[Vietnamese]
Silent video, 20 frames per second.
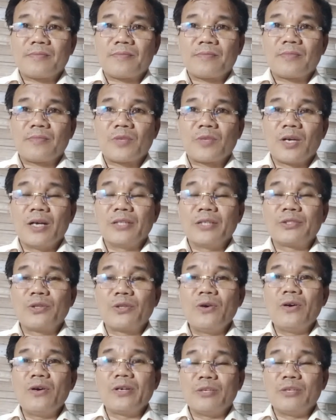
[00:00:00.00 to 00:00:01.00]
khởi
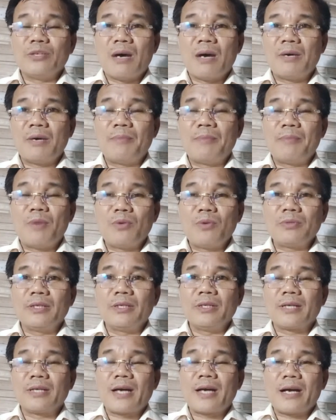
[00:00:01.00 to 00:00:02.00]
tố ở điều ba ba mốt,
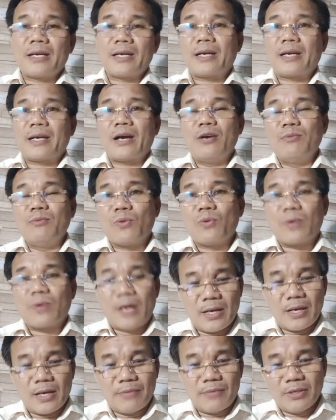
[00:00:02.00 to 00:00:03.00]
nhưng các cái cáo buộc,
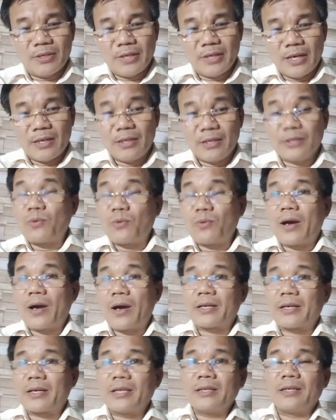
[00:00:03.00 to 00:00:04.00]
các cái vấn đề liên
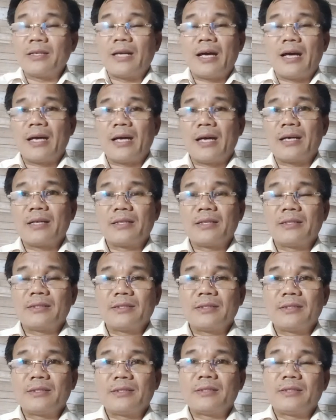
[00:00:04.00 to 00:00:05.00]
quan rất là
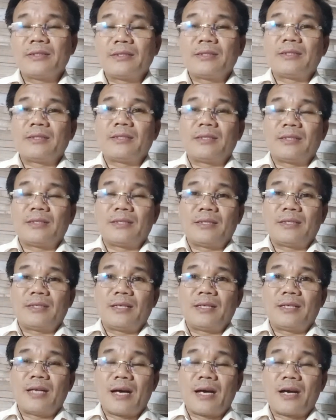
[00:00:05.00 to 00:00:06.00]

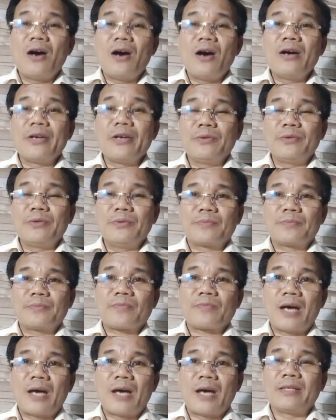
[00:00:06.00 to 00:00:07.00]
là khó hiểu.
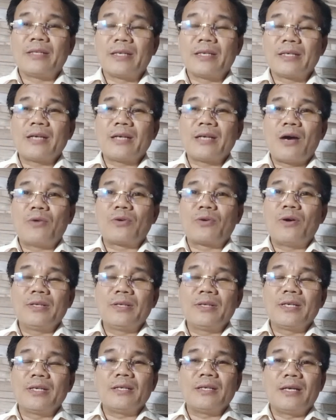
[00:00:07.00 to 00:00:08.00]
À, những cái câu
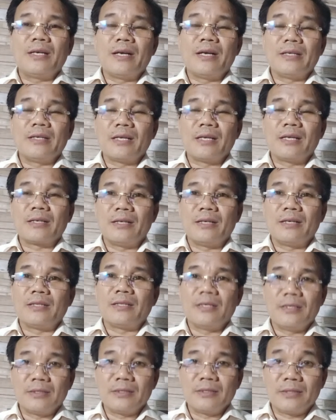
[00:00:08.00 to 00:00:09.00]
nói rất là đời thực, đời
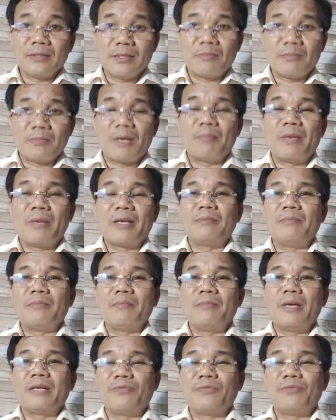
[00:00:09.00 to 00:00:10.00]
thường nhưng mà bị
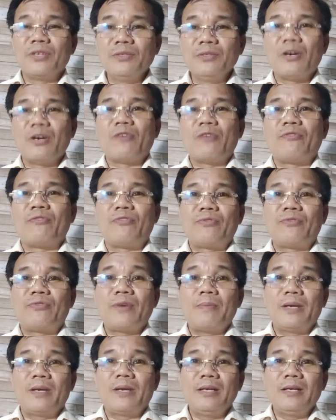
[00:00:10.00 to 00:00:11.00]
bị vướng vào
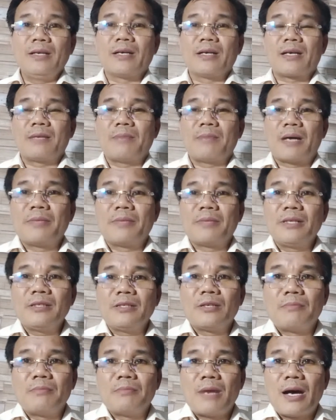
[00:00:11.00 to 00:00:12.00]
pháp lý là các bạn biết
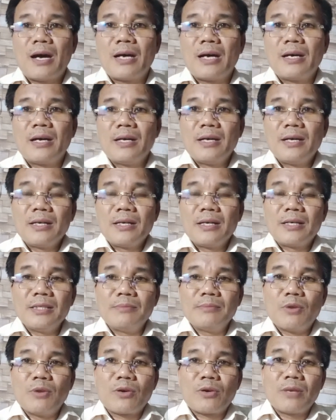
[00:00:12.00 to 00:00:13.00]
rồi. Mà
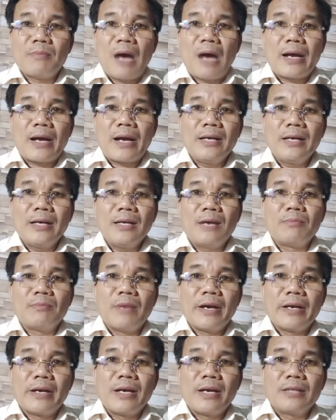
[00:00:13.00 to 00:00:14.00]
khi một cái bản án không
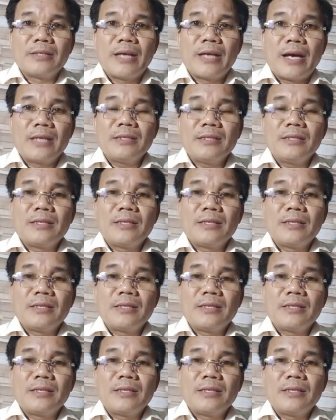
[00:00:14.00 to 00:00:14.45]
hề đơn giản,